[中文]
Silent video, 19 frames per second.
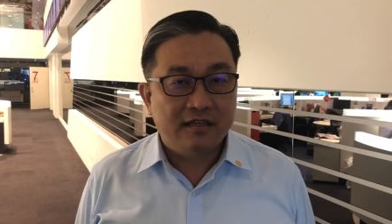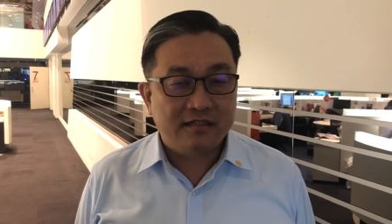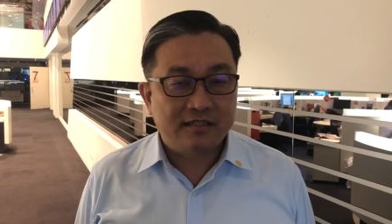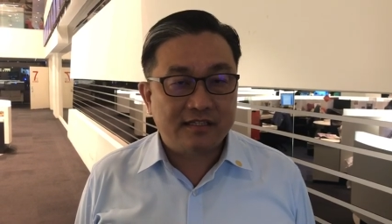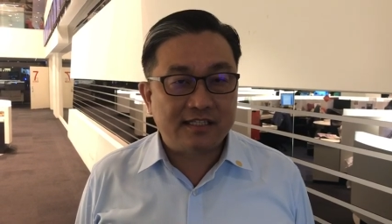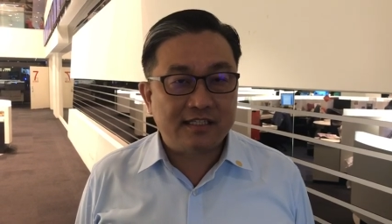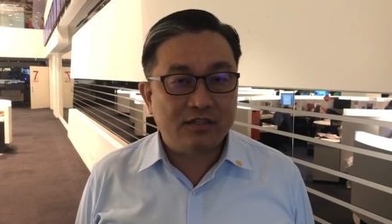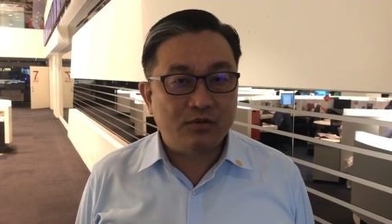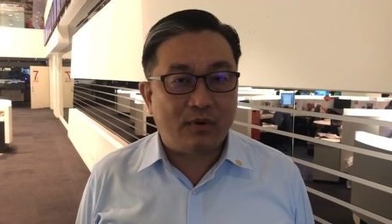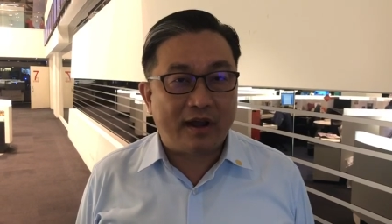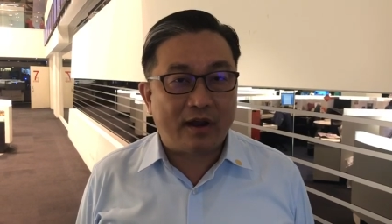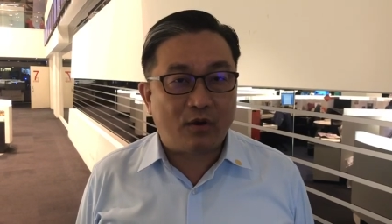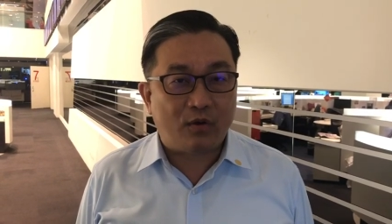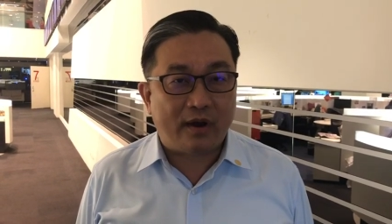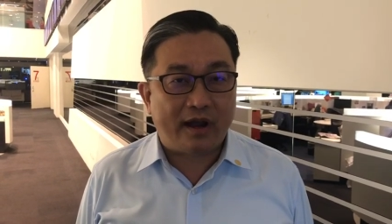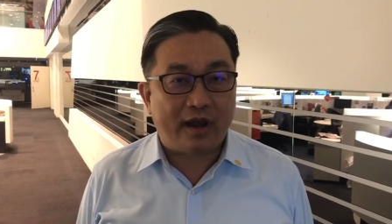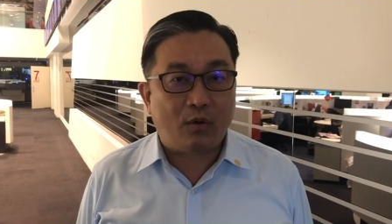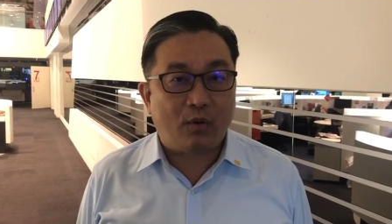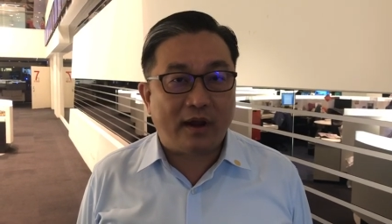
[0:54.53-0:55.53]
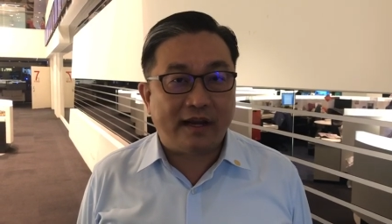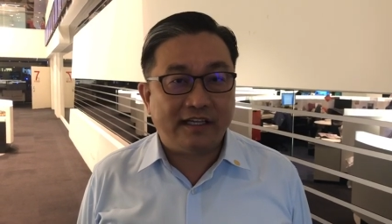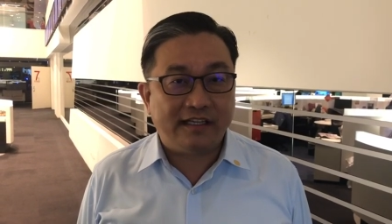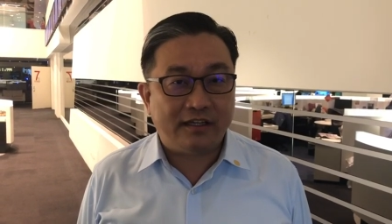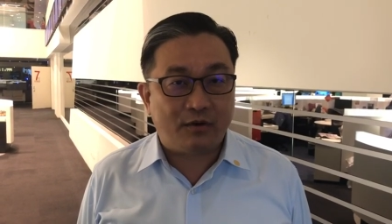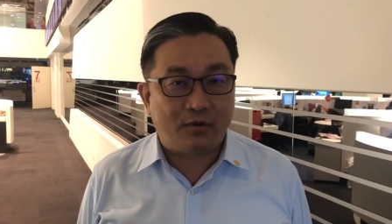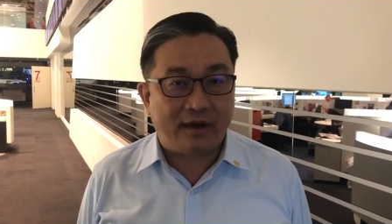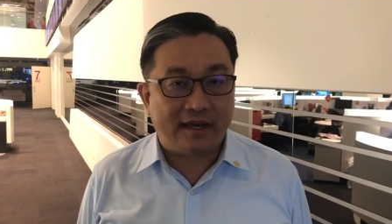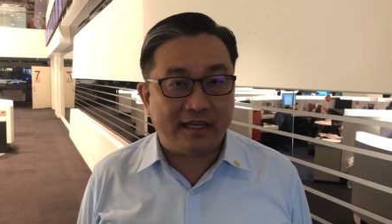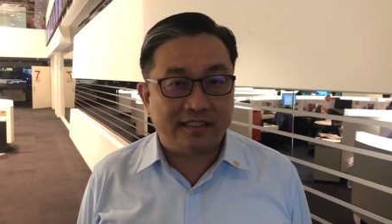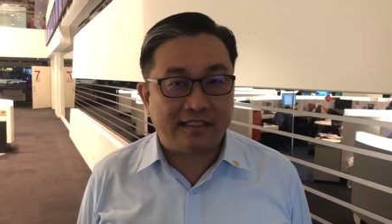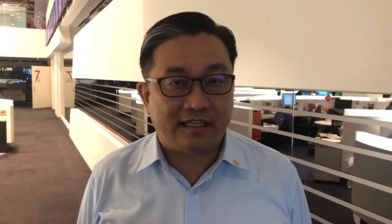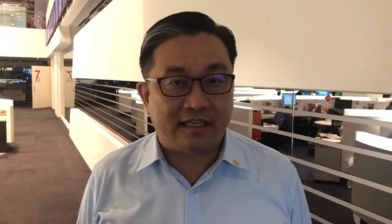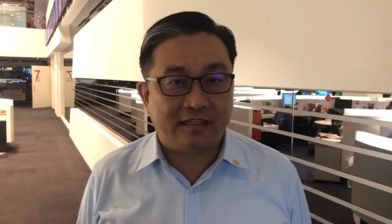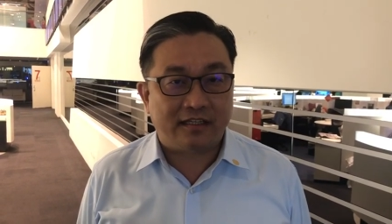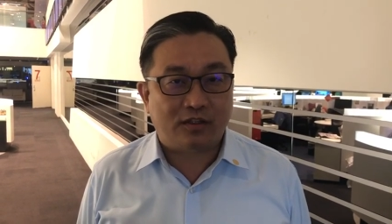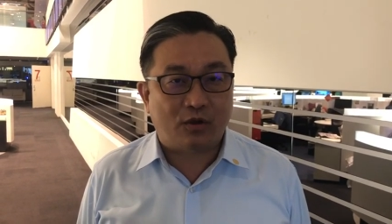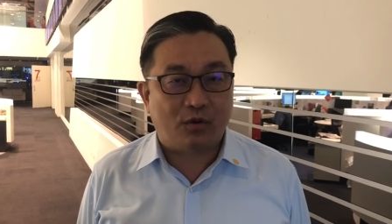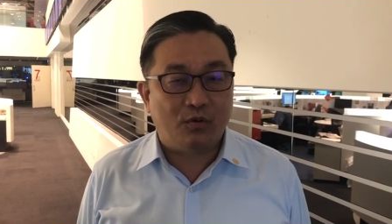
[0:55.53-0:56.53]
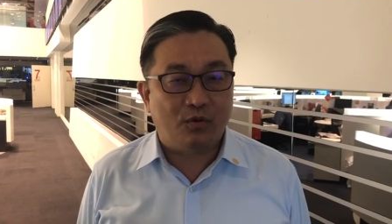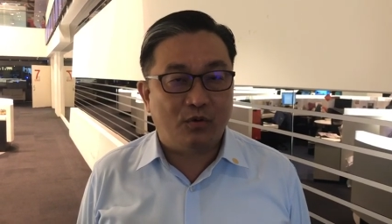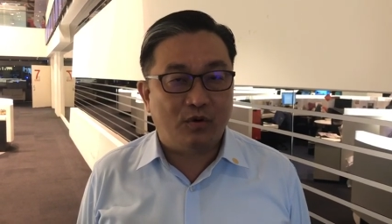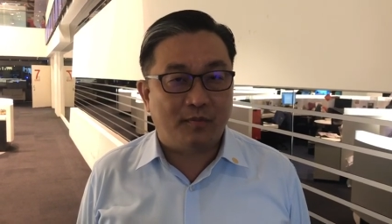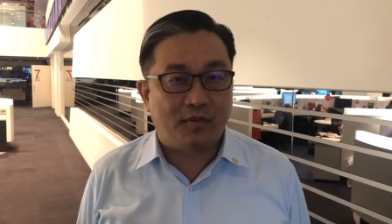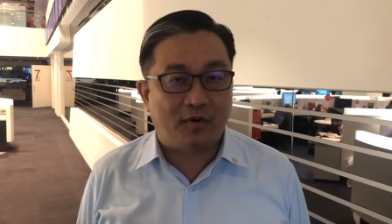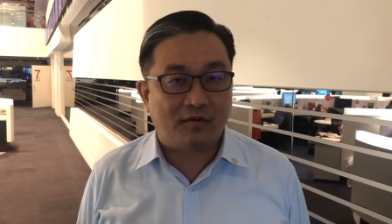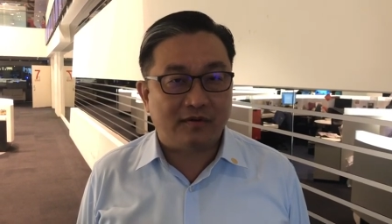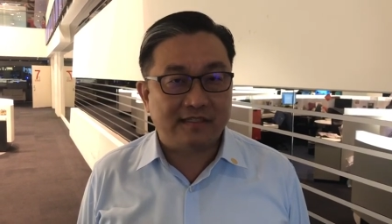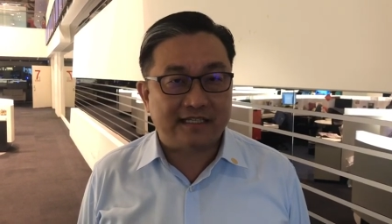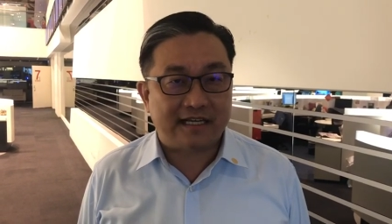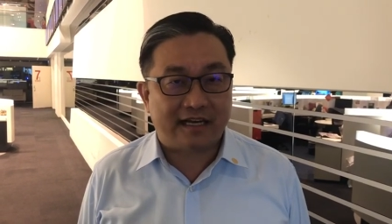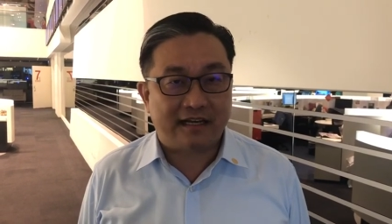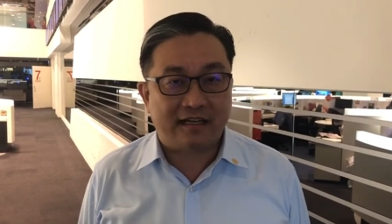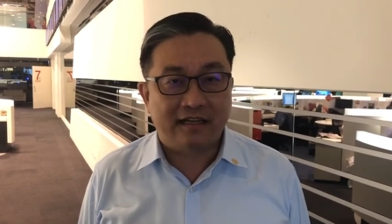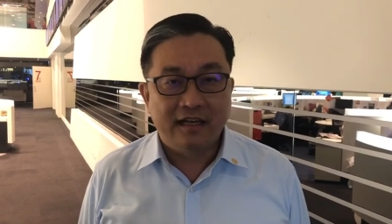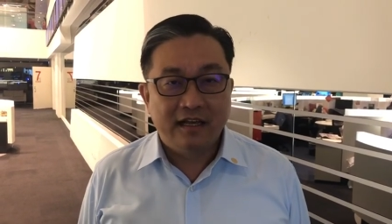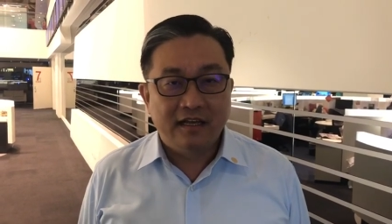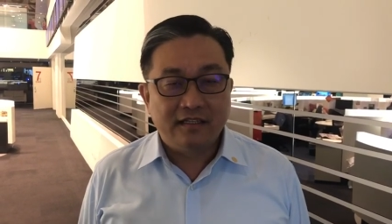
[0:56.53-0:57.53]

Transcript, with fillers: 四万块换一块钱的通货膨胀，